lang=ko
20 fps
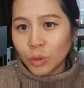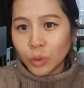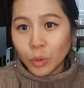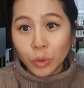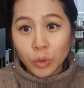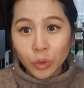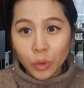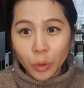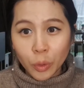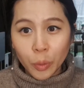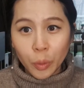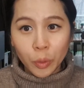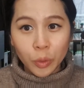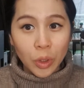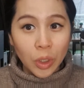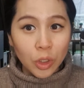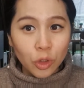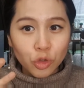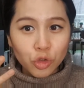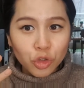전 그걸 보고
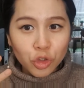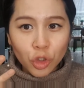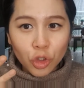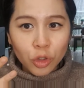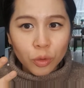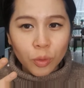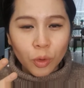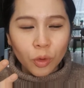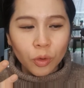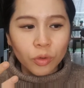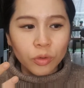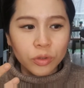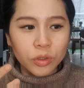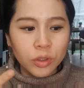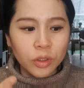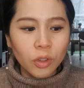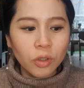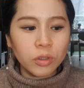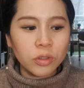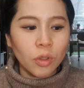되게 충격을
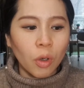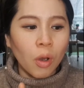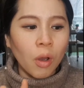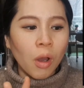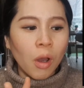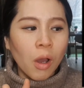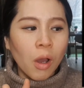먹었거든요. 그래서